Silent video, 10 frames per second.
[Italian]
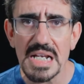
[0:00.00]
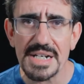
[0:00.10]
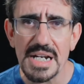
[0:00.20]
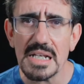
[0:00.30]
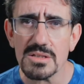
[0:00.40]

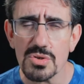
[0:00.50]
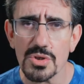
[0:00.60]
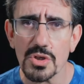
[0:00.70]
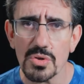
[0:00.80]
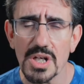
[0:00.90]

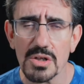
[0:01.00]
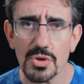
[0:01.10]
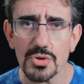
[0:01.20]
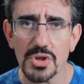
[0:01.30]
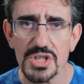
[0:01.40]
relazione con
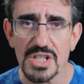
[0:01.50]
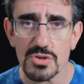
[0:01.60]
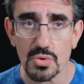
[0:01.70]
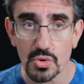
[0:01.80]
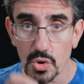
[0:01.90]
l'accordo che sta
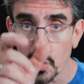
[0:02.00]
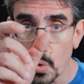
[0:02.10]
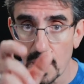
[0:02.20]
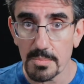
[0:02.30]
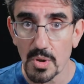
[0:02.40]
sotto in
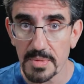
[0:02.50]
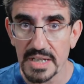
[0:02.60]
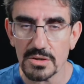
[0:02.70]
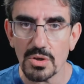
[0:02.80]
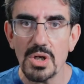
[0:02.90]
quel
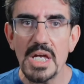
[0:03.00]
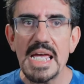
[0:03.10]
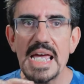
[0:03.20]
momento